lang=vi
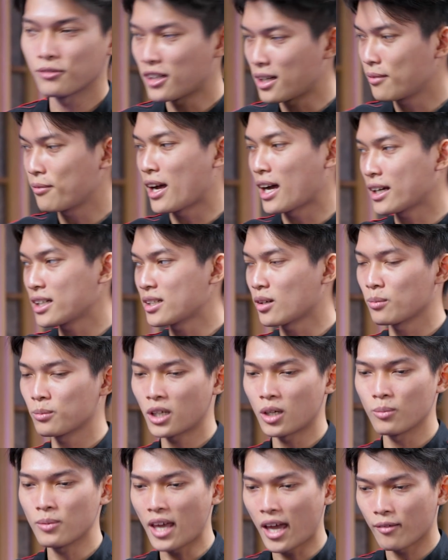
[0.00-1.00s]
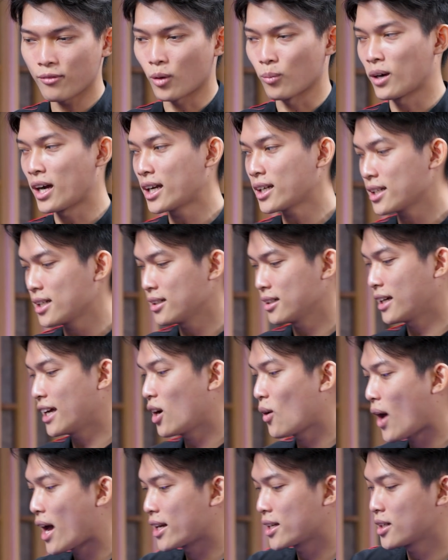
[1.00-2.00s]
và và cái trong không gian phòng khách á,
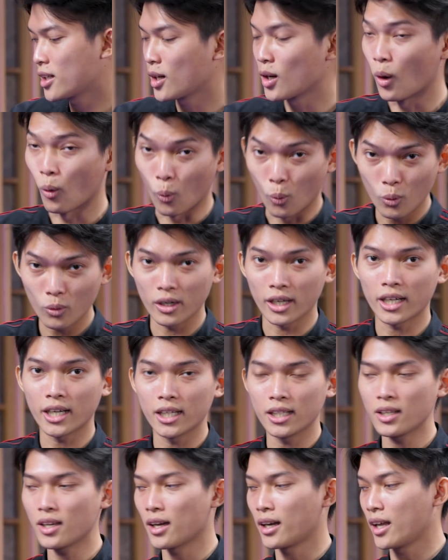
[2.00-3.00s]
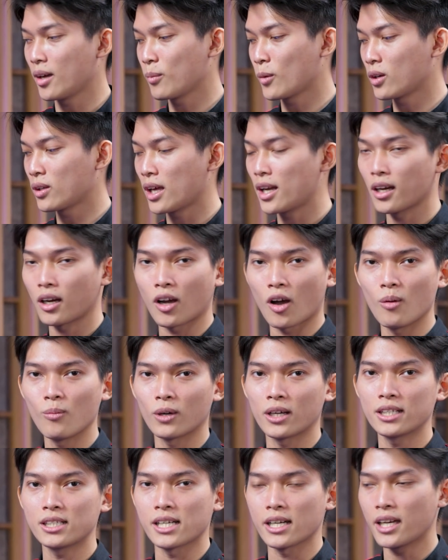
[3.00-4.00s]
cái loa này nó đủ để khiến cho anh em có thể là có
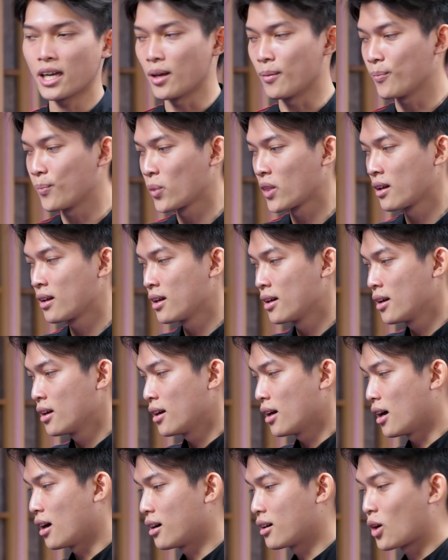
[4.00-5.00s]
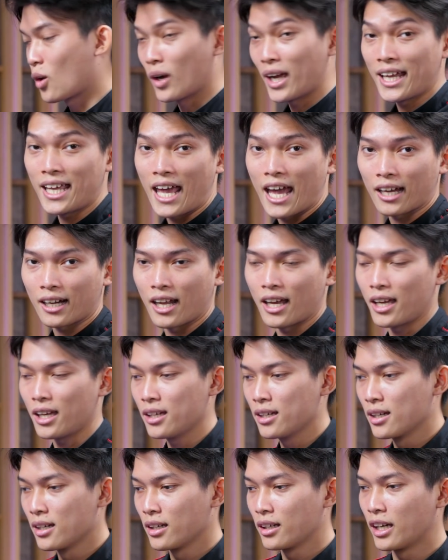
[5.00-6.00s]
một cái trải nghiệm uh, ngồi nghe nhạc
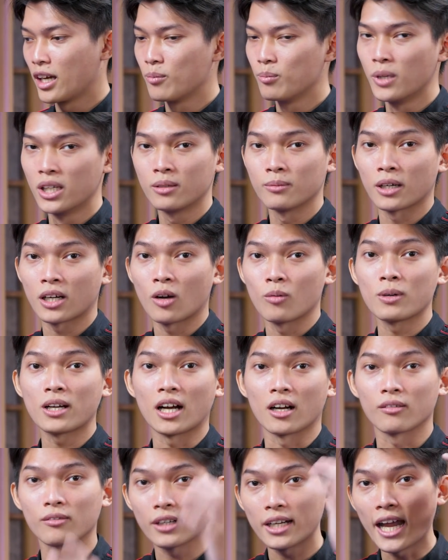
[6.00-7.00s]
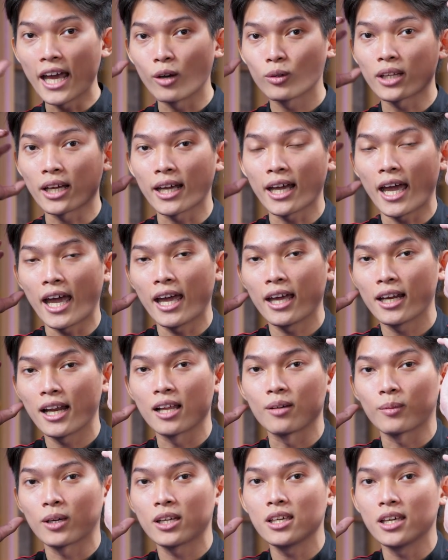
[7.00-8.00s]
này gaming mà không cần phải đeo tai nghe để
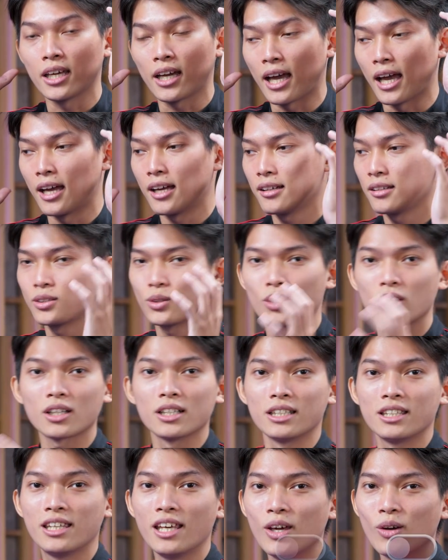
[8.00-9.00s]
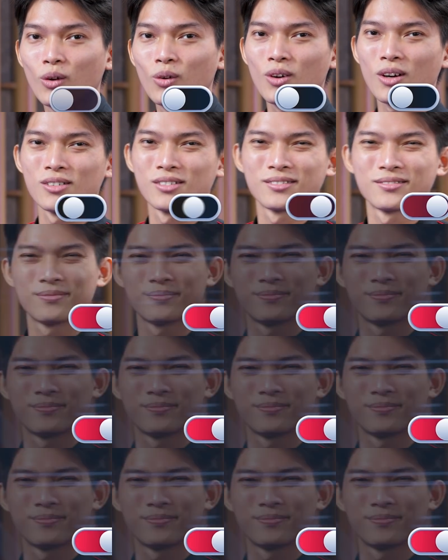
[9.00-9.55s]
làm cái gì cả nó rất là chiêu đúng không